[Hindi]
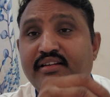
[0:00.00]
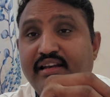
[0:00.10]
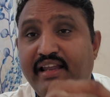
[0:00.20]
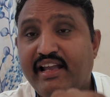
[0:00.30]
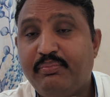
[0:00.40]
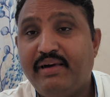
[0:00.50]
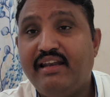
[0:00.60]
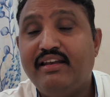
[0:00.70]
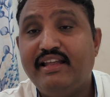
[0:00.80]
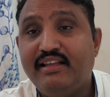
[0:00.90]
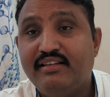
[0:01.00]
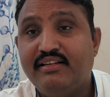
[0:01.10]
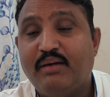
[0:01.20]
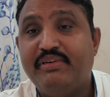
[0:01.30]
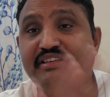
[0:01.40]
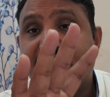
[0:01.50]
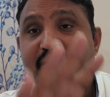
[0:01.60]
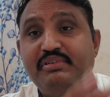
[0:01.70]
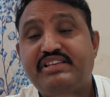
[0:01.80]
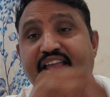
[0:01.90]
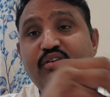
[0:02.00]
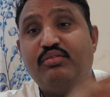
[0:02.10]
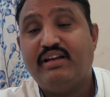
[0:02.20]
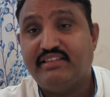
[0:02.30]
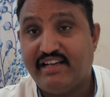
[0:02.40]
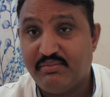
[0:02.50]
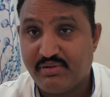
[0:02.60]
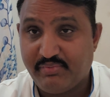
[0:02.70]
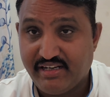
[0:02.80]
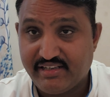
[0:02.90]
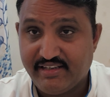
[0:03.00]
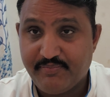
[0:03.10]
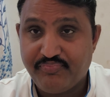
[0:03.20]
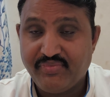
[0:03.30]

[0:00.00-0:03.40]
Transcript: लेखपाल ने अपनी दरी बिछाई और वहां धरने पर बैठ गए